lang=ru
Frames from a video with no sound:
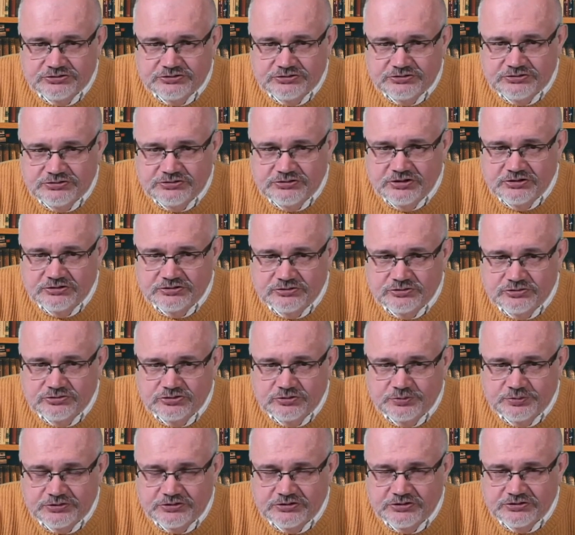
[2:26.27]
и Гонконг
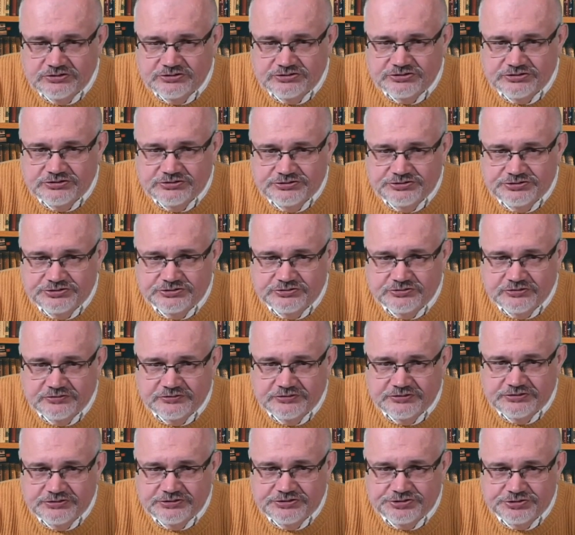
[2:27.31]
продолжает
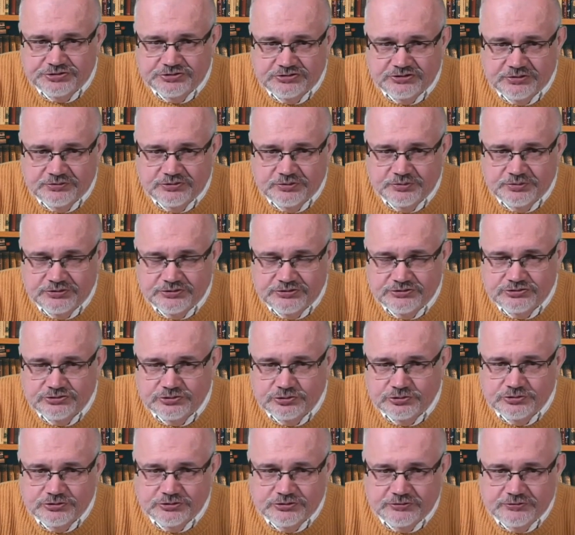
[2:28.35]
существовать, ничего там не
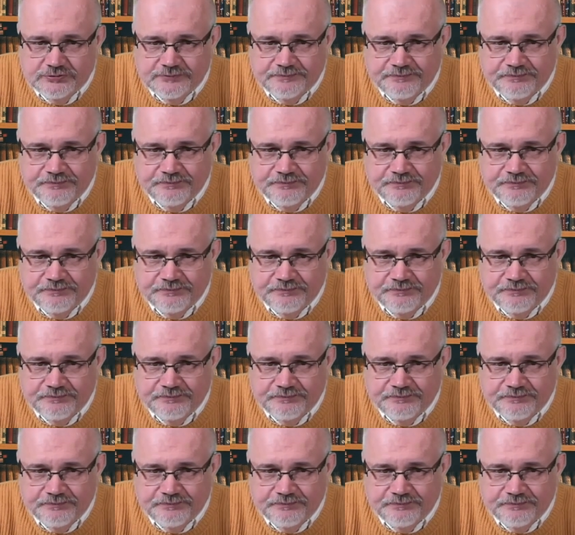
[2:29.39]
происходит.